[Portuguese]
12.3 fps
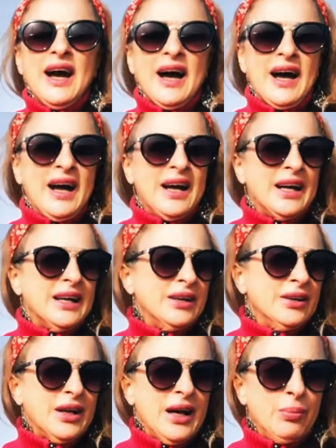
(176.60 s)

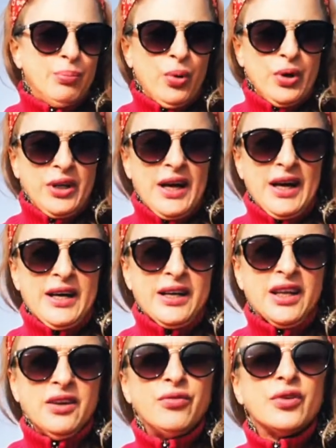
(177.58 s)
a apoiar
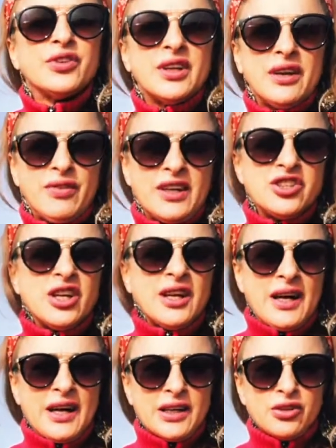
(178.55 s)
que você vai
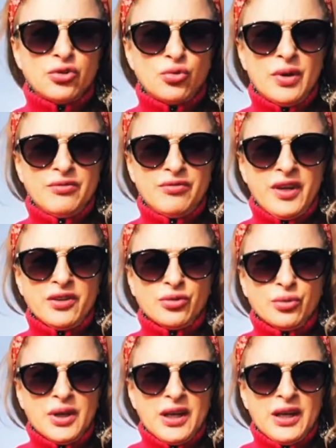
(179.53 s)
chegar a sua
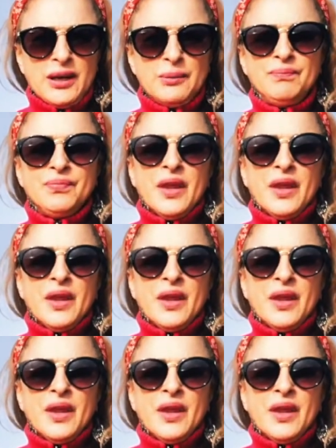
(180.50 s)
vez, ok?